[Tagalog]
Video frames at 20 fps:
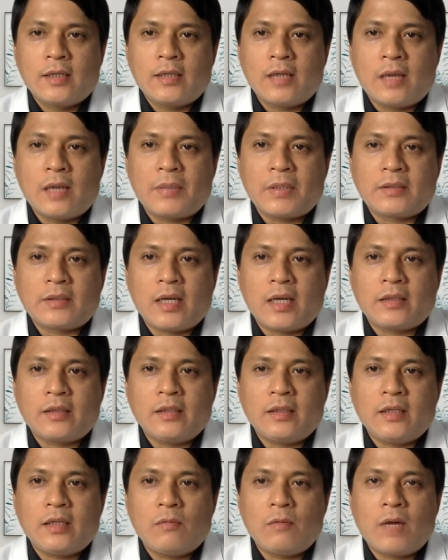Dapat
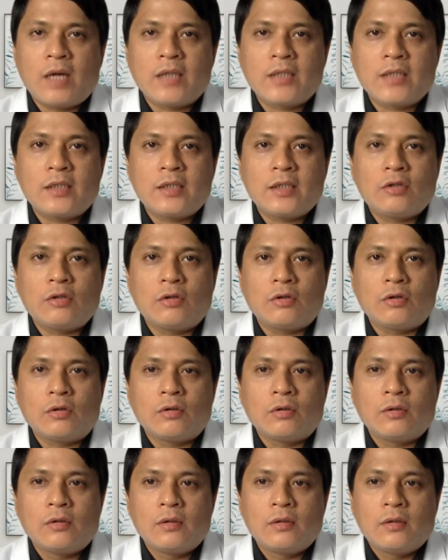natin iwasan ito
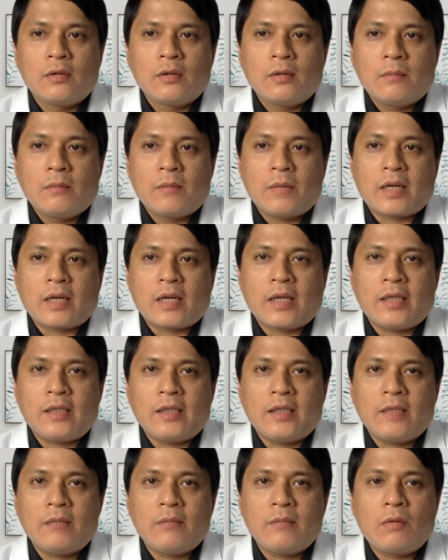para
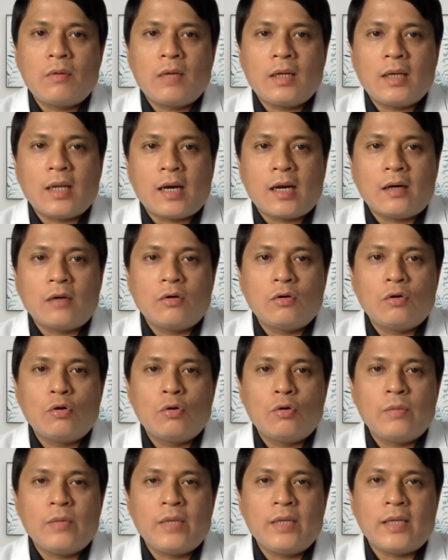hindi mawala o
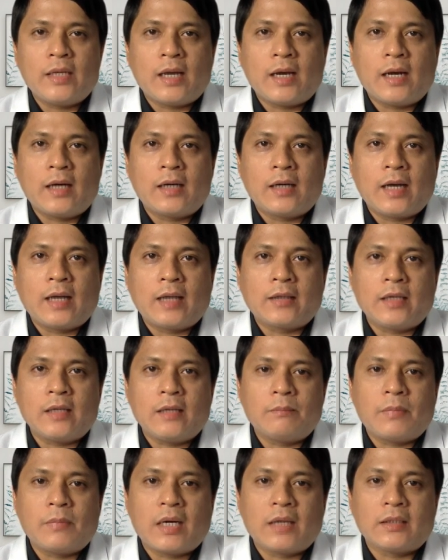humina ang
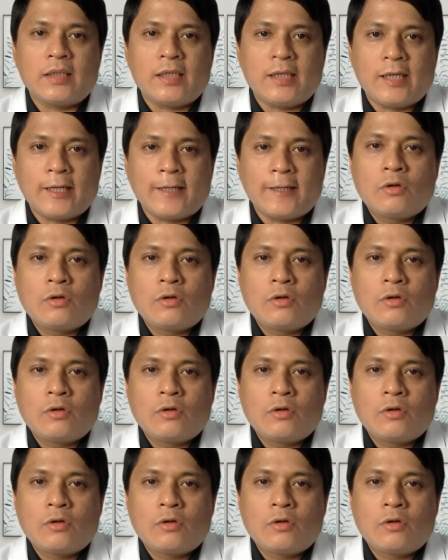ating pandinig.